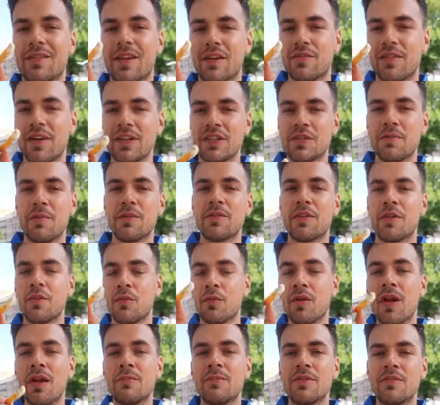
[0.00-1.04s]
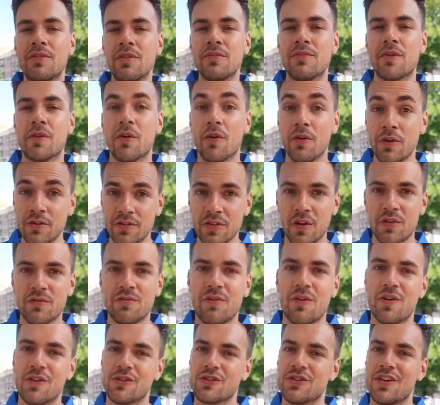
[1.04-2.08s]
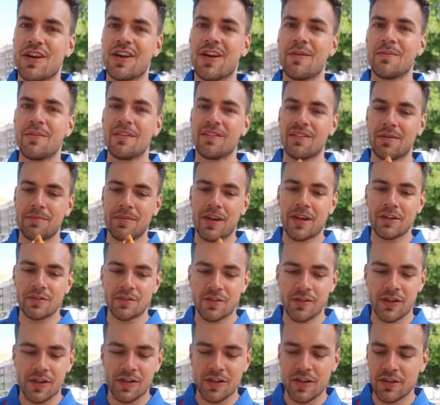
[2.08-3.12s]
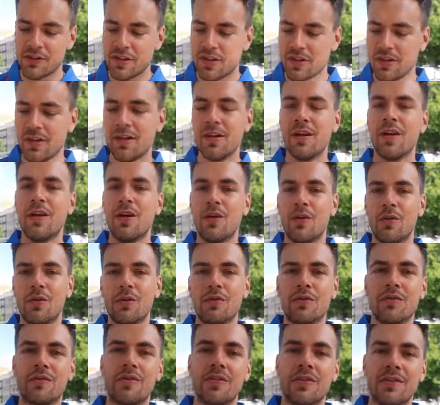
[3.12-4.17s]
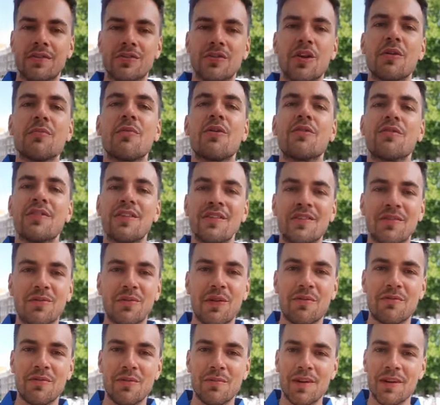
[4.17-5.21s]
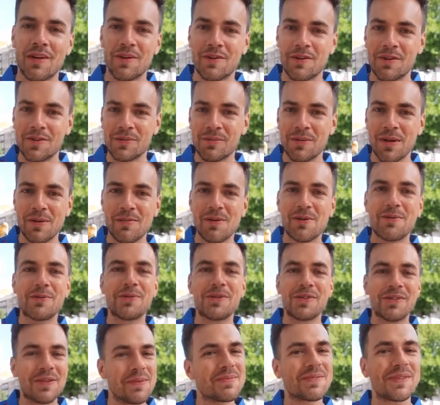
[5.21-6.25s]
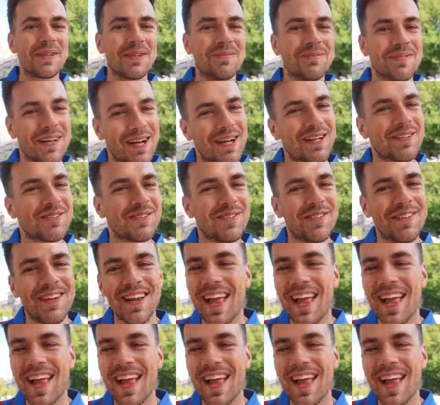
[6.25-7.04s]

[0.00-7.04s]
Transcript: Das war ein Spot, den unheimlich viele von euch auch vorgeschlagen haben. Deshalb Dankeschön an der Stelle und äh, schaut mal auf Instagram vorbei, da könnt ihr mir immer gute Tipps geben. Dankeschön.